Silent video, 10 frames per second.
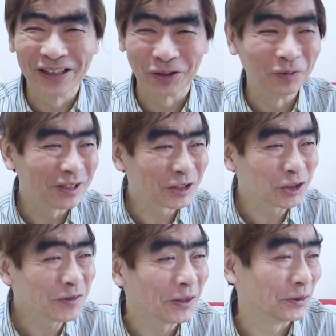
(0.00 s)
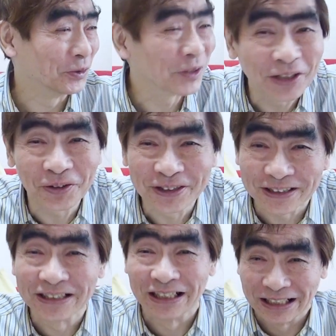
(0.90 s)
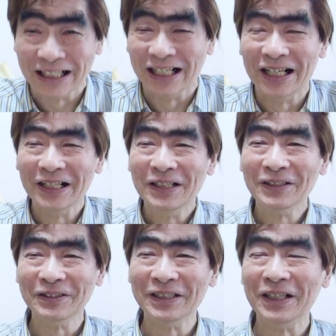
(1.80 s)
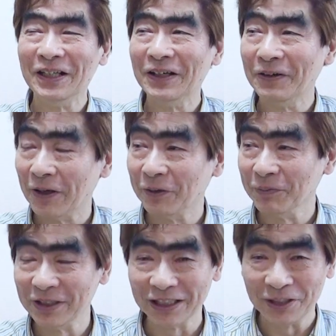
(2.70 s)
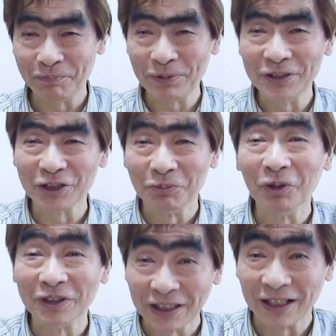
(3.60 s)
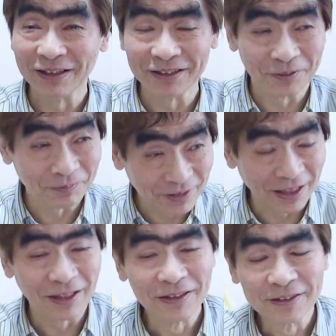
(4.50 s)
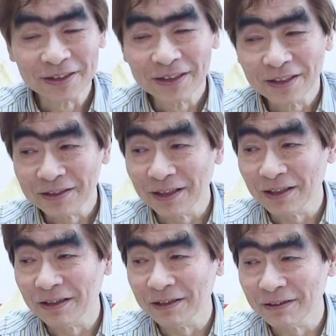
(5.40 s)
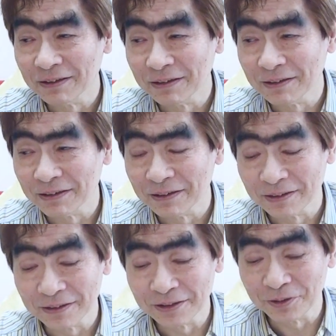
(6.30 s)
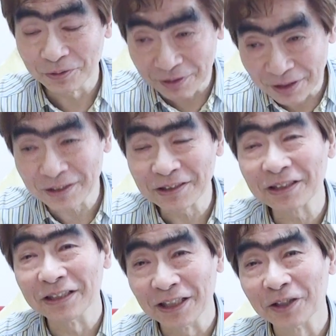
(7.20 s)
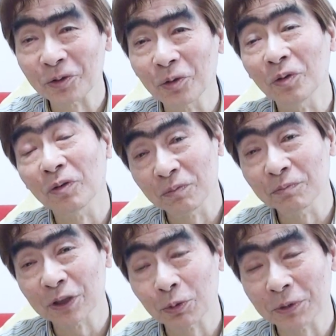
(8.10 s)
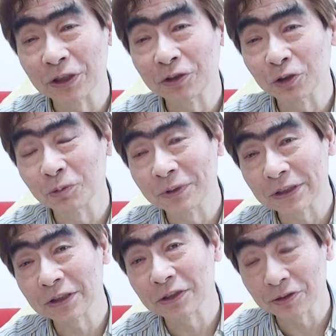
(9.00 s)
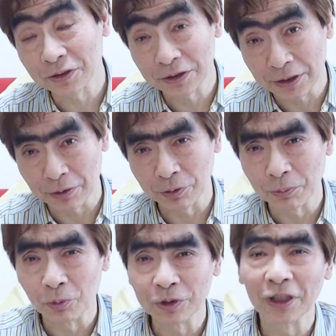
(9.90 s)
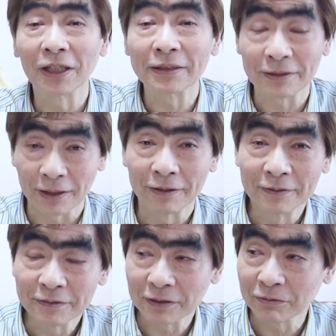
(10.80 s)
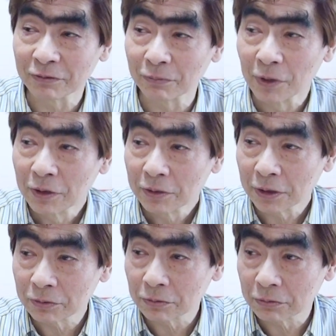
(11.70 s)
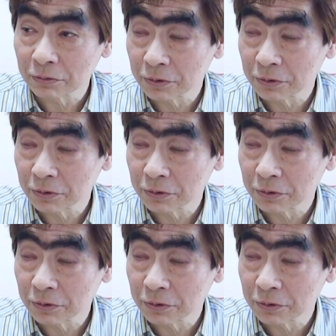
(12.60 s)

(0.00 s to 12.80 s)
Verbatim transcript: で友達の輪を広げようっつうんでねであのみんなで一品ずつ持って、ね、で、えー、いろんな方がねこう、まあ、友達の友達来てほんで盛り上がってで今度あの